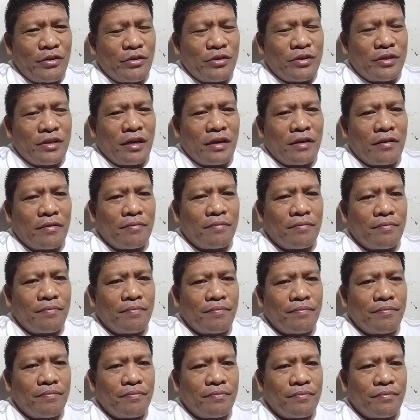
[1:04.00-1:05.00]
nandun siya.
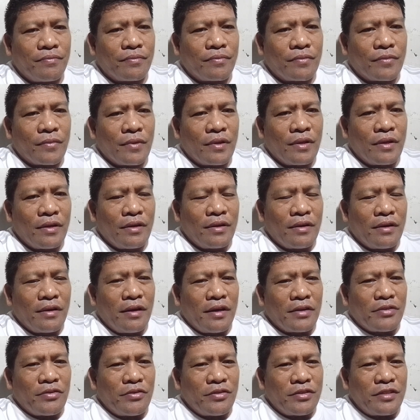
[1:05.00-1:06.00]

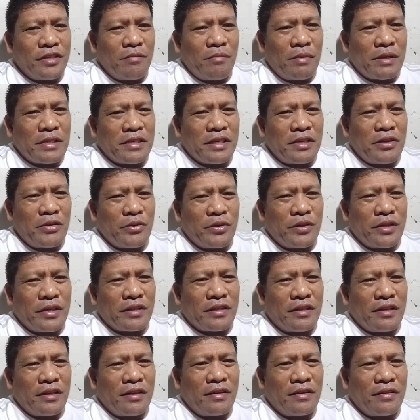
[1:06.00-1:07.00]
Itong si Basti
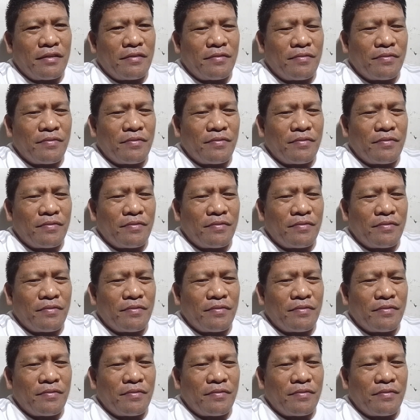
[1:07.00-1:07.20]
Duterte.